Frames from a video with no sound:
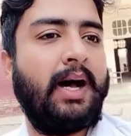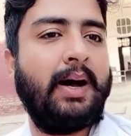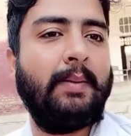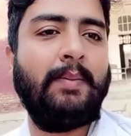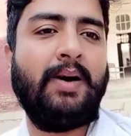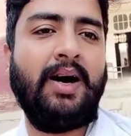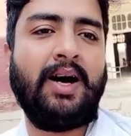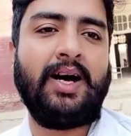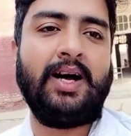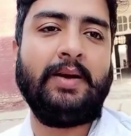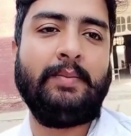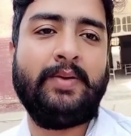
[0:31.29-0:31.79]

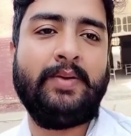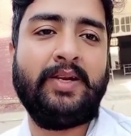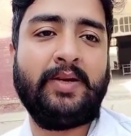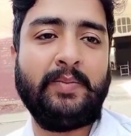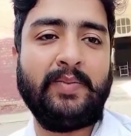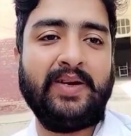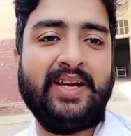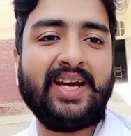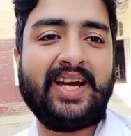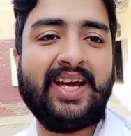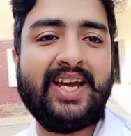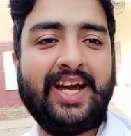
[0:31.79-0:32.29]
अब आमिर
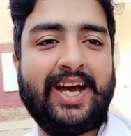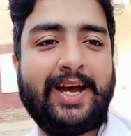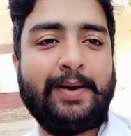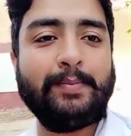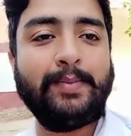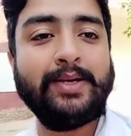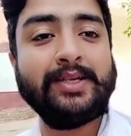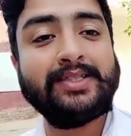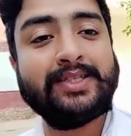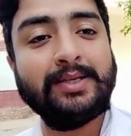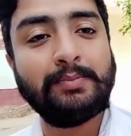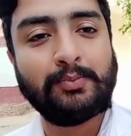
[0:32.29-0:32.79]
भी आया
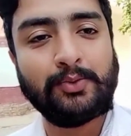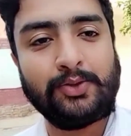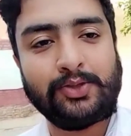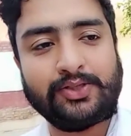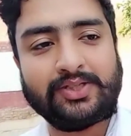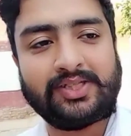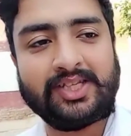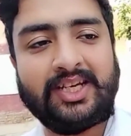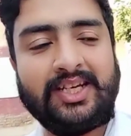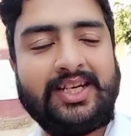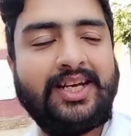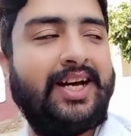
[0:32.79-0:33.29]
आमिर से
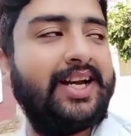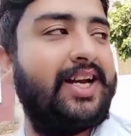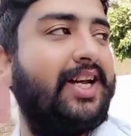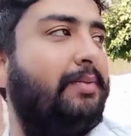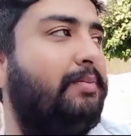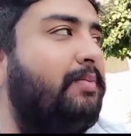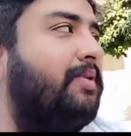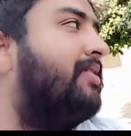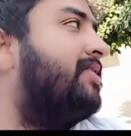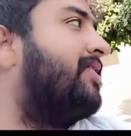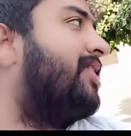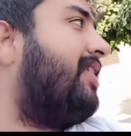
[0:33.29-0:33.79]
पूछते हैं यार
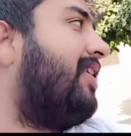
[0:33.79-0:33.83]
आमिर